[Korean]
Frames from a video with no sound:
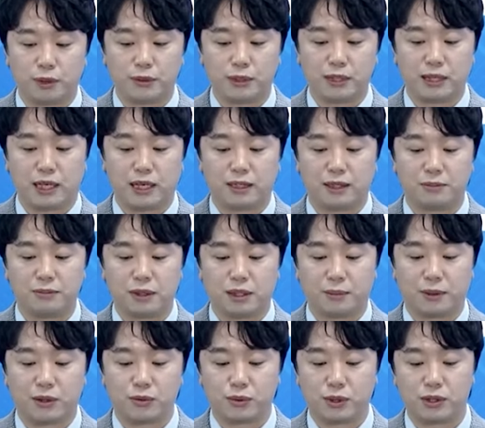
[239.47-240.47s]
생각 안 합니다.
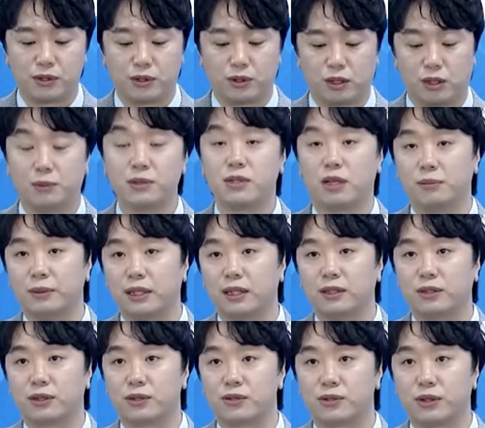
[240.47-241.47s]
방송에서 여러 번 설명해
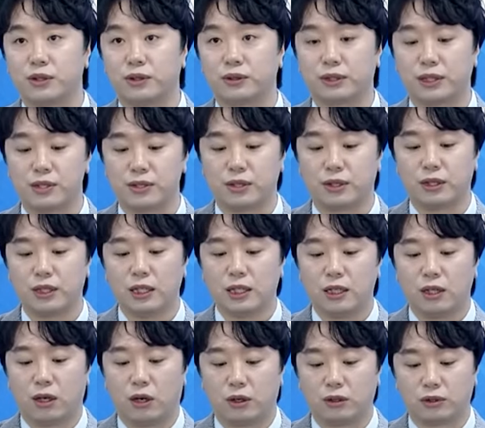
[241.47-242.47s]
드렸어요. 그래서
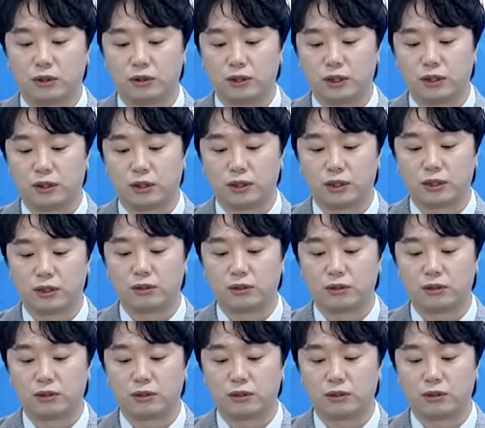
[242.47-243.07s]
어, 네. 저는 이거 지금